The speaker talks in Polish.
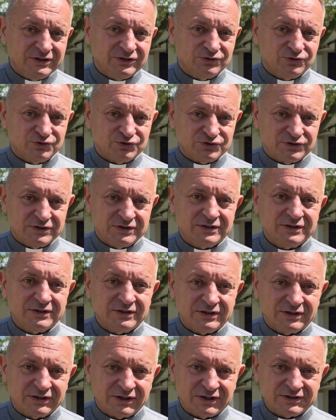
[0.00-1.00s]
którzy
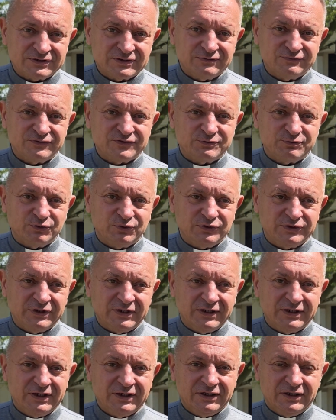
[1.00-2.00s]
razem,
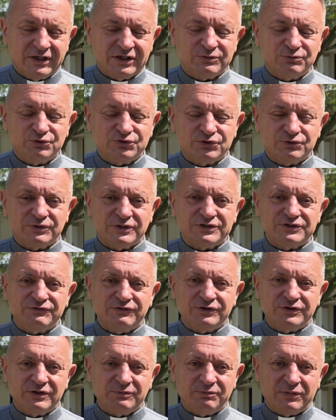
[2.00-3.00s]
wspólnie, jak uczył nas
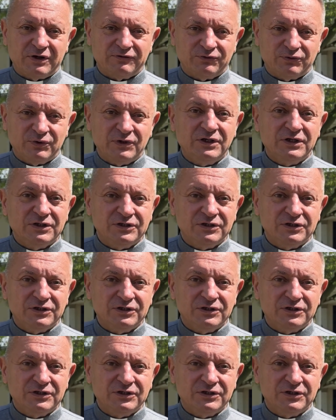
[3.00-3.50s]
święty Paweł,